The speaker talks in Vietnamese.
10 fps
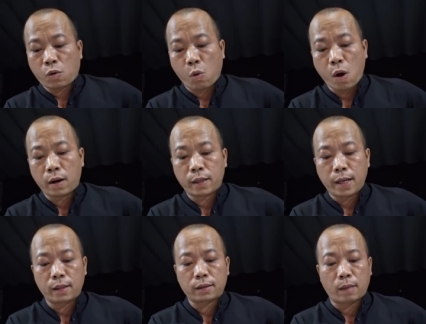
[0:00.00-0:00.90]
cuồng
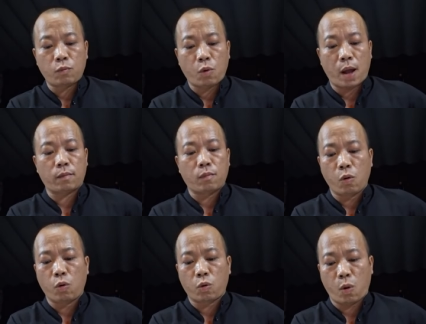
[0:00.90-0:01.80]
điên tâm loạn
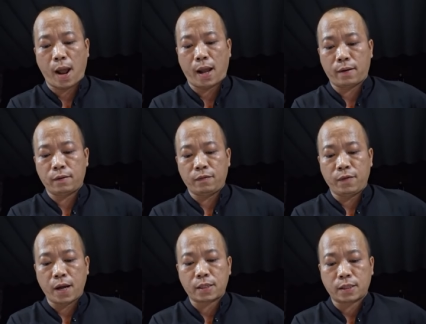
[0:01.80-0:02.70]
mù lòa
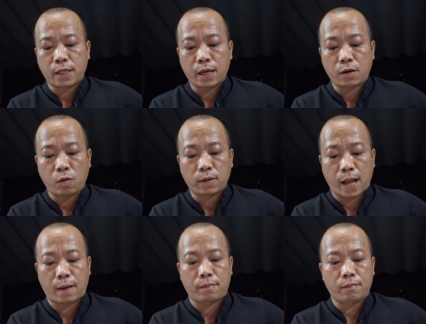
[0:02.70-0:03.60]
việc chi cũng
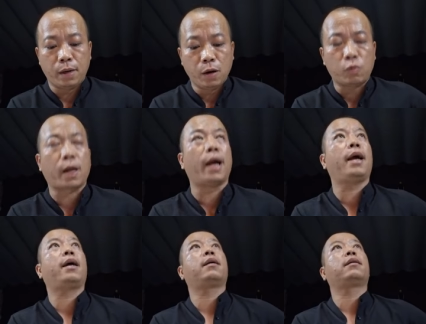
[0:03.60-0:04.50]
làm mưu
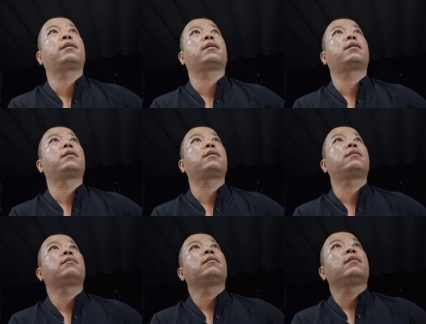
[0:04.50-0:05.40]
kế
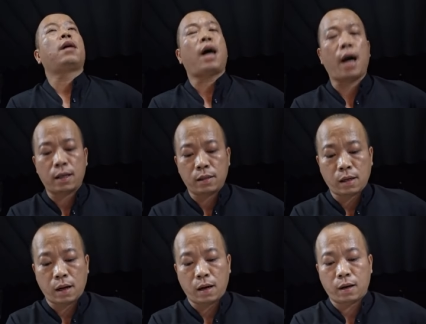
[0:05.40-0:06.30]
ăn
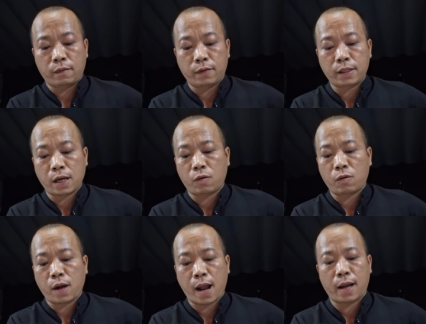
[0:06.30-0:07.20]
ở với
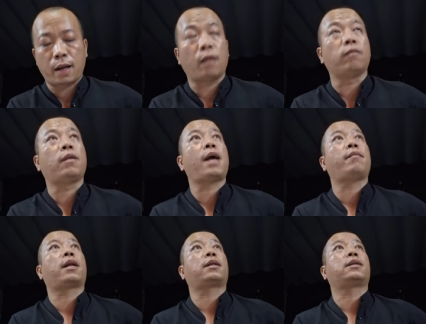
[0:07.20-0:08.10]
nhau hai lòng hai
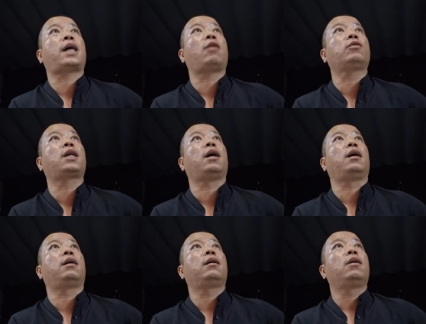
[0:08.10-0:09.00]
mặt cháo
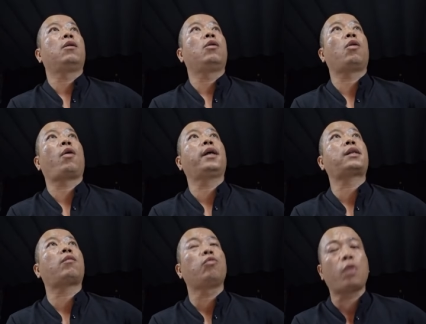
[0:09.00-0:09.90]
chờ nói
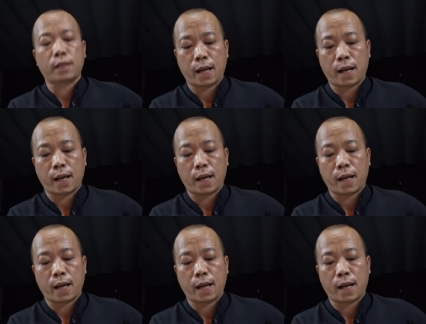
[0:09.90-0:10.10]
xong nuốt